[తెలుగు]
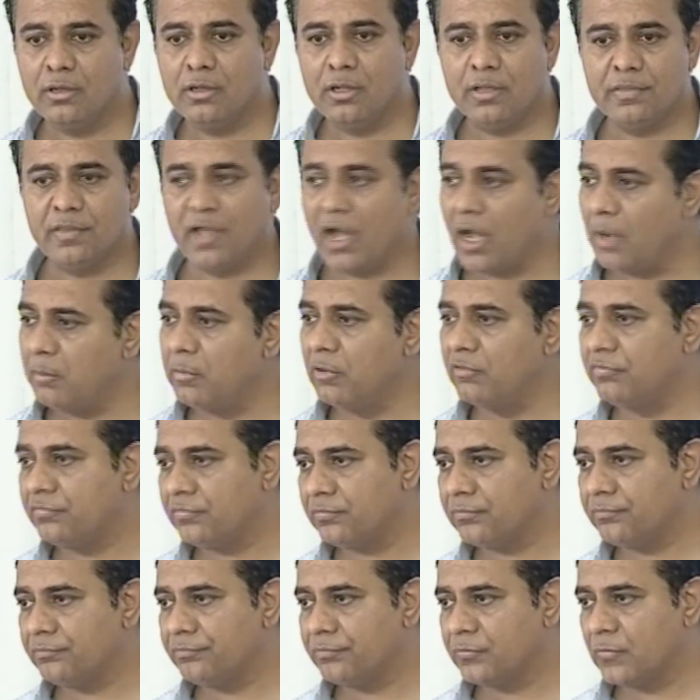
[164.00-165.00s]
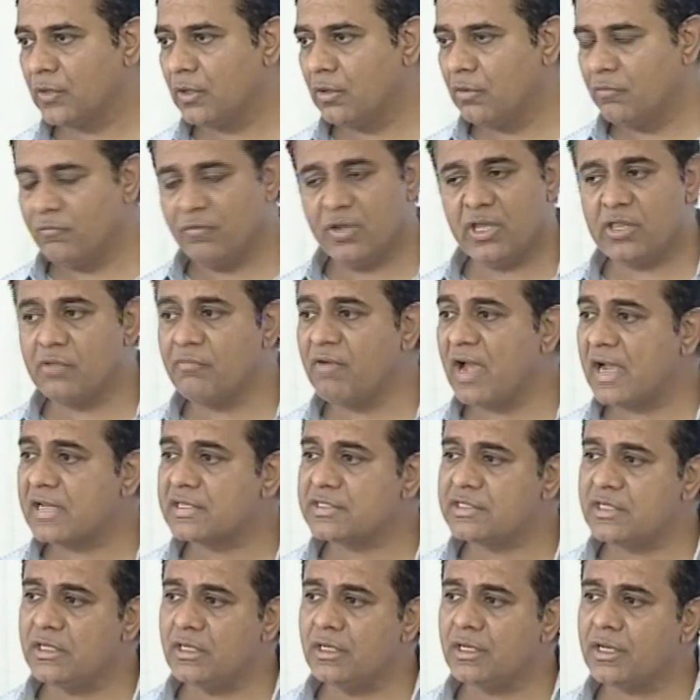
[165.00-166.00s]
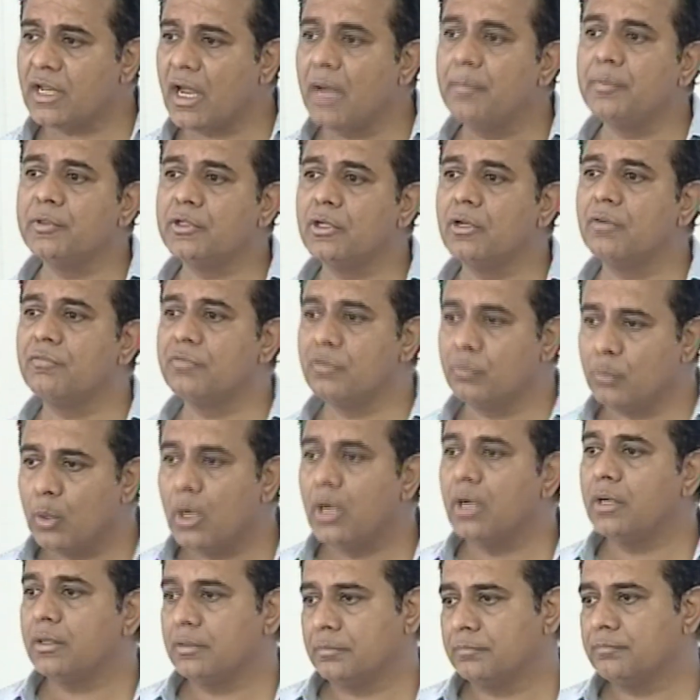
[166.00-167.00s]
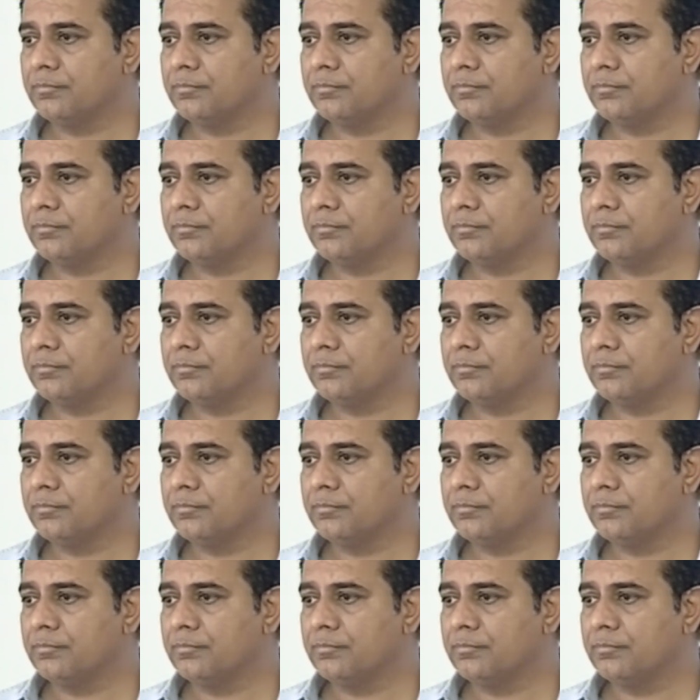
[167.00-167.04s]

ద హబ్ ఆఫ్ వేర్ ద వ్యాక్సిన్ క్యాపిటల్ ఆఫ్ ద వరల్డ్